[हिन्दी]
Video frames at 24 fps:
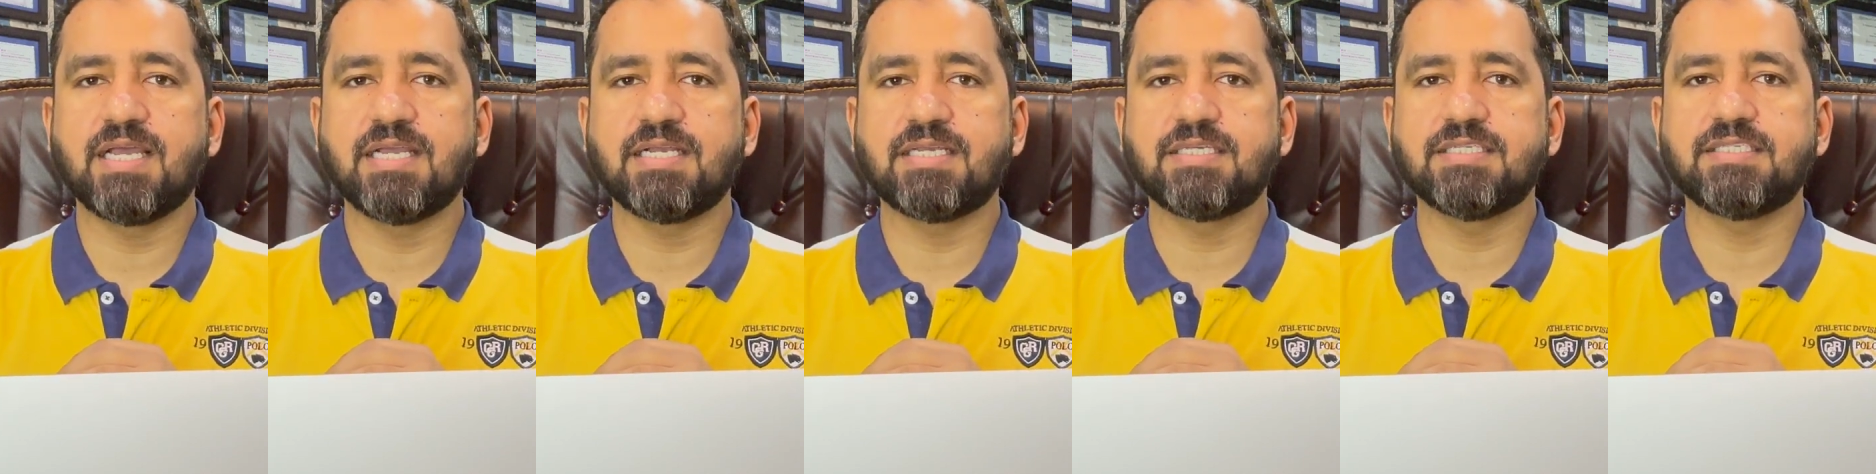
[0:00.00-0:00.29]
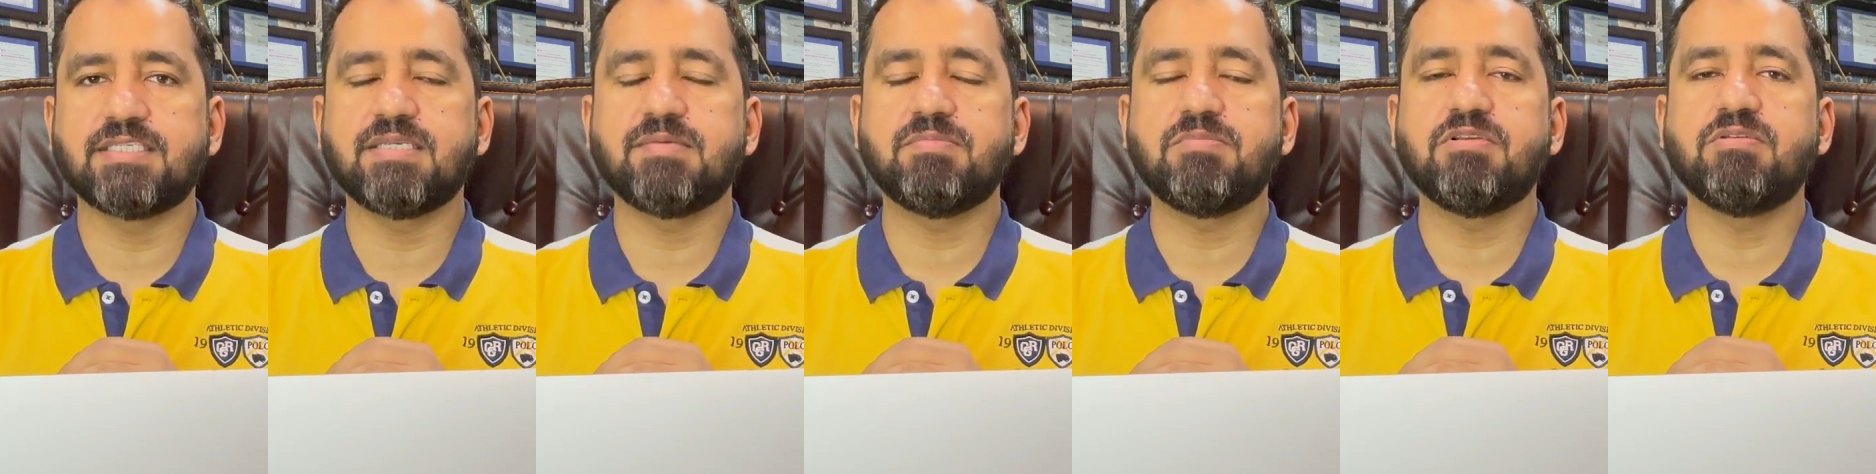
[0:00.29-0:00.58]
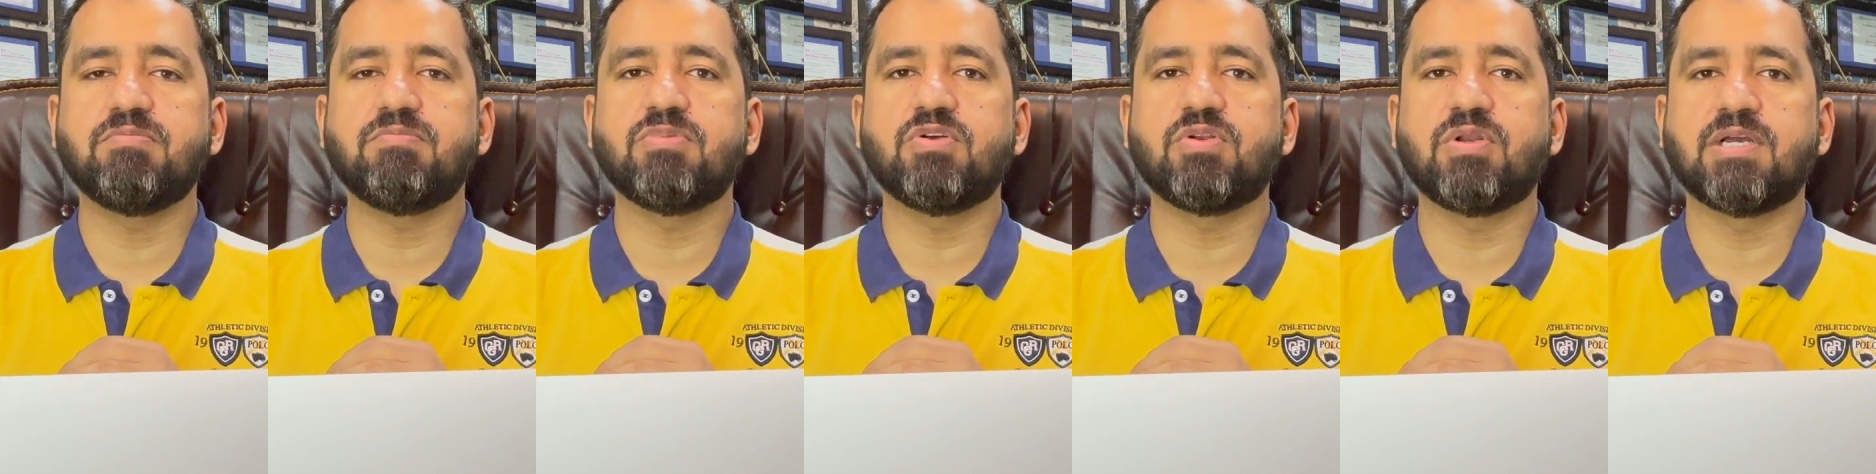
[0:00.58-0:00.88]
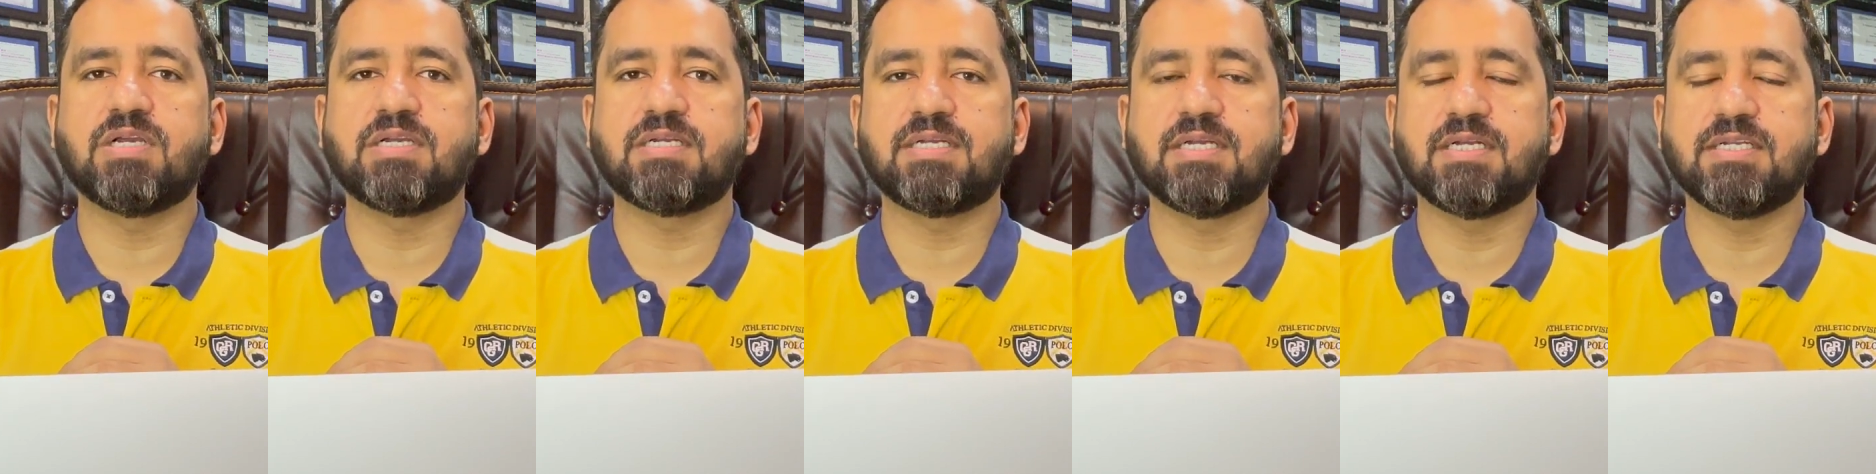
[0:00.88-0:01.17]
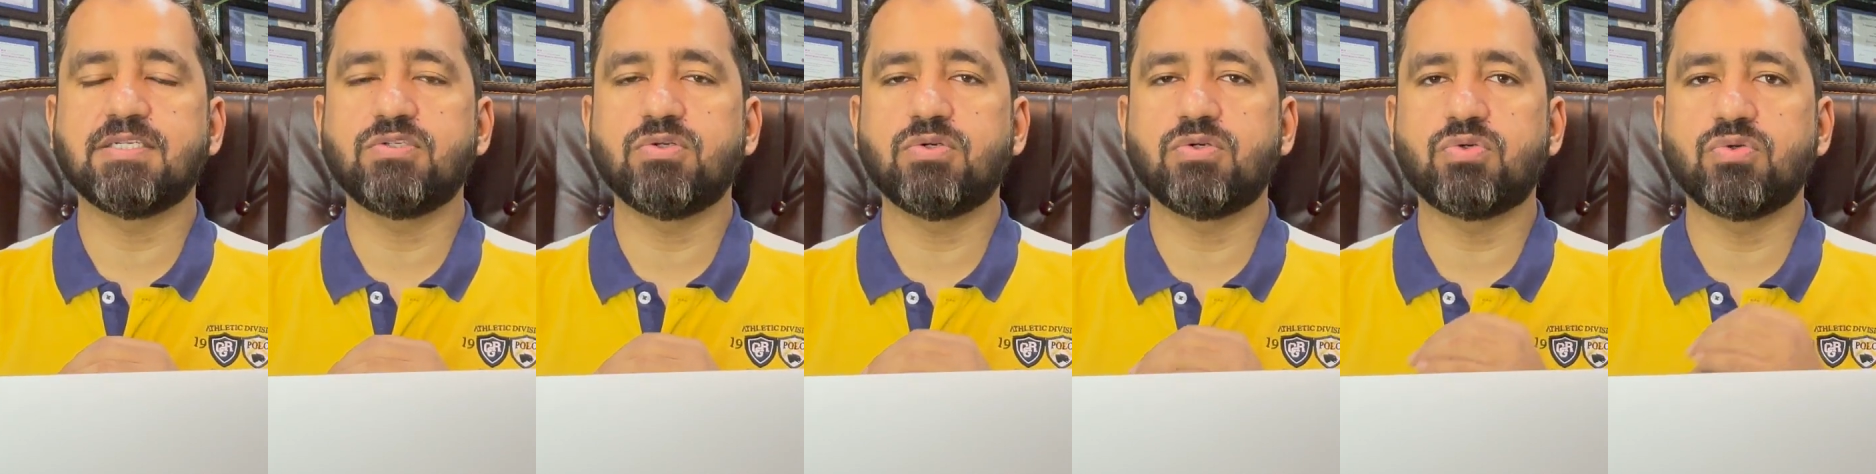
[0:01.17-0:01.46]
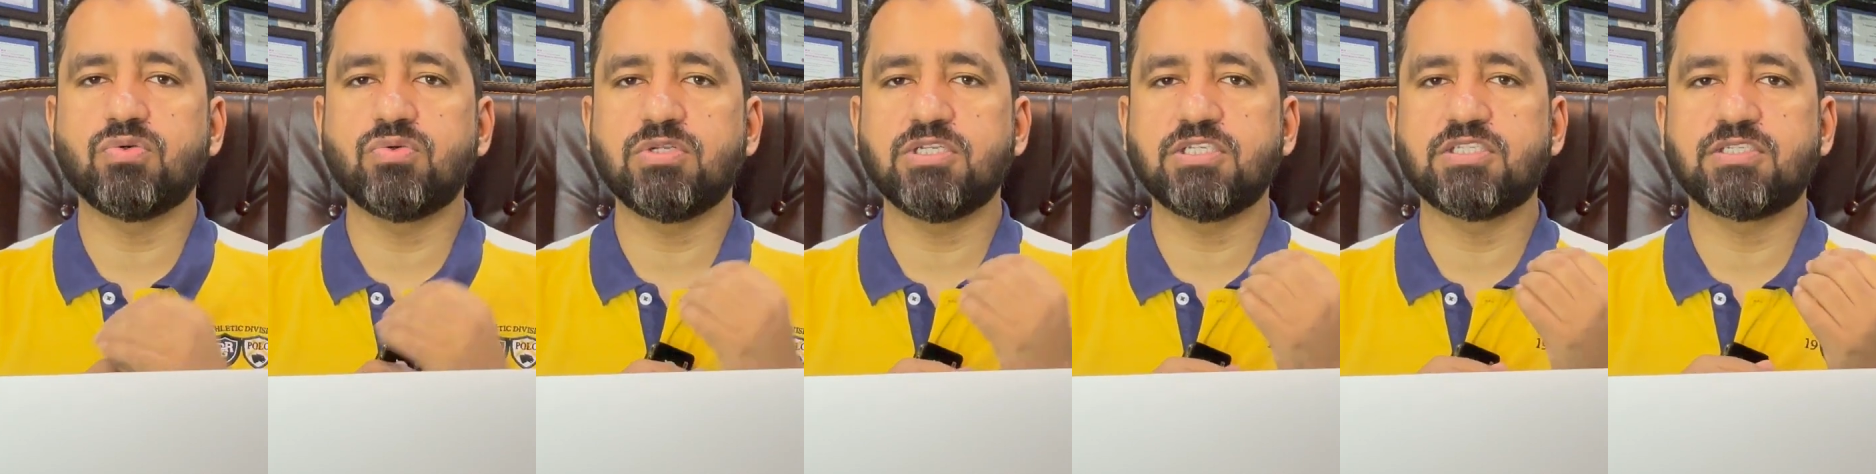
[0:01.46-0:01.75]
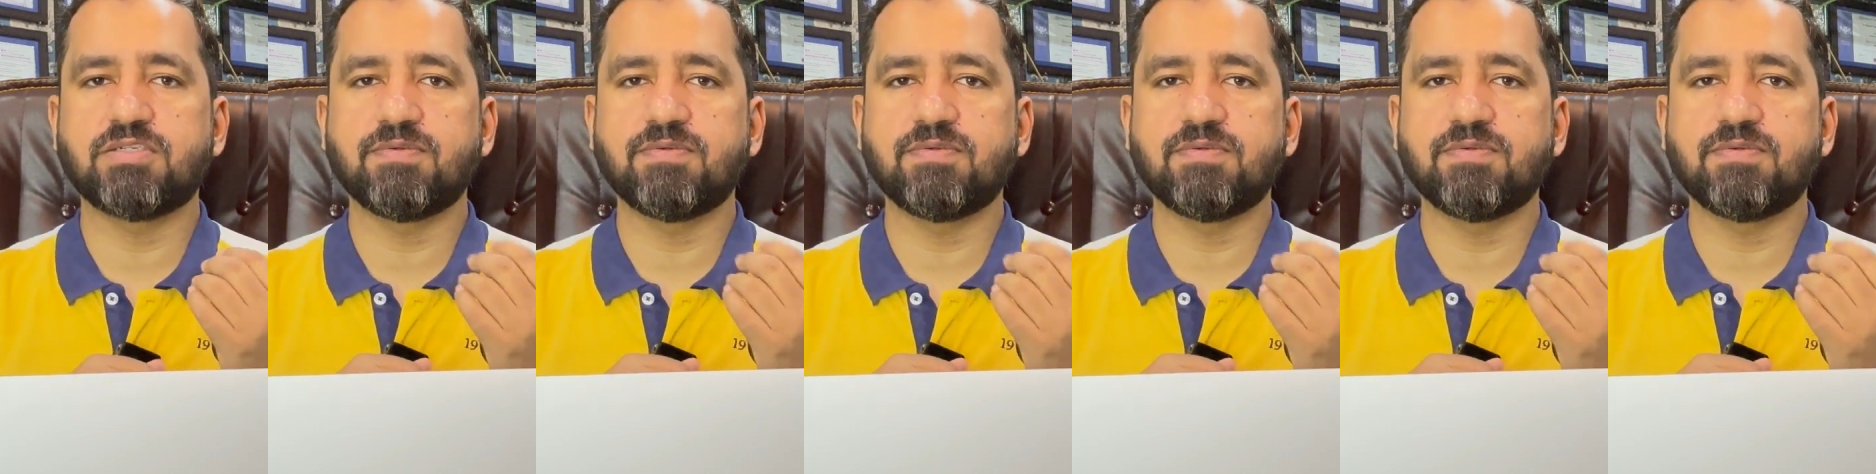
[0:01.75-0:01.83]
है किसी भी मुल्क का जो टूरिस्ट